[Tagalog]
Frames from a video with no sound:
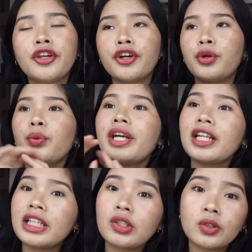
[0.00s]
your
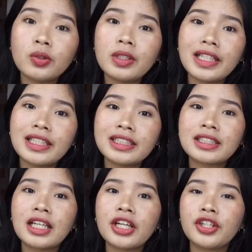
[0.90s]
weekly to-do list,
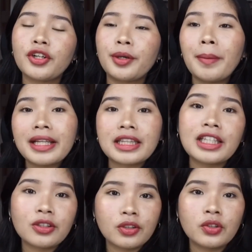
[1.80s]
your
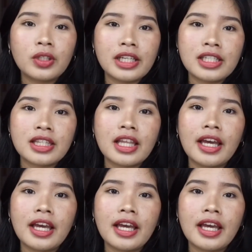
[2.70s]
monthly to-do list,